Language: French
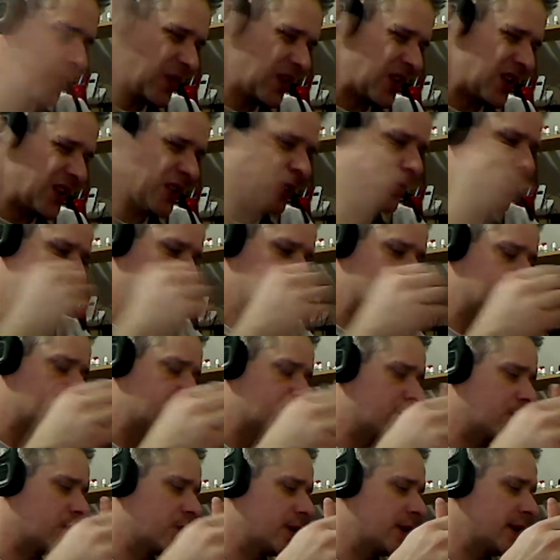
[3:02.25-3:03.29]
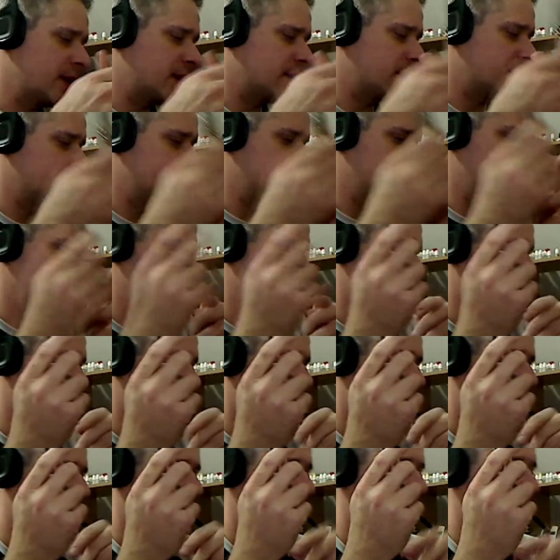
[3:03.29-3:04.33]
niveau du goût, on est, euh,
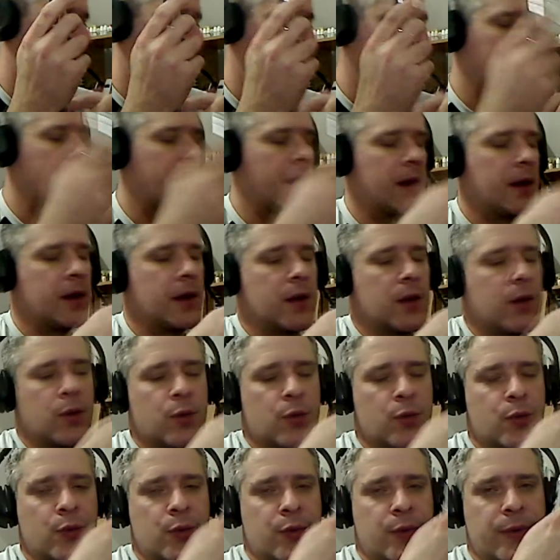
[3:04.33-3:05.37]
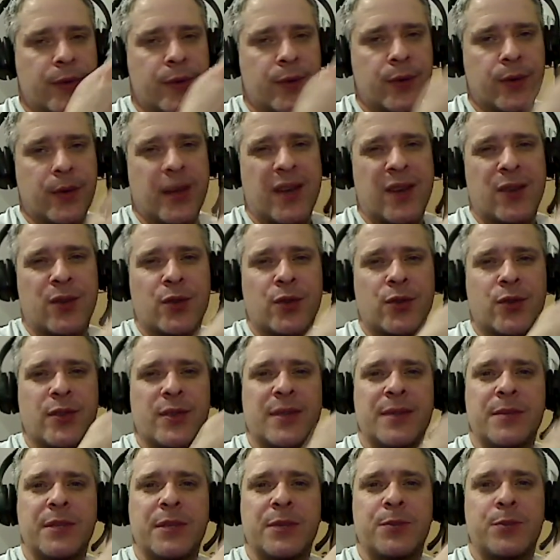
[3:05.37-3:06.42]
on est sur quelque chose
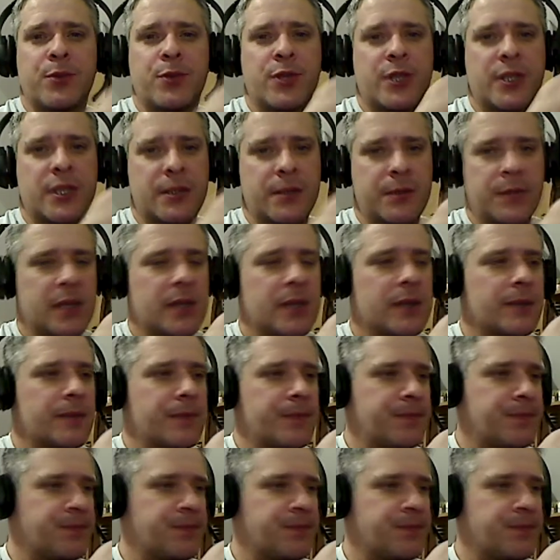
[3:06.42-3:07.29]
d'un petit peu chimique.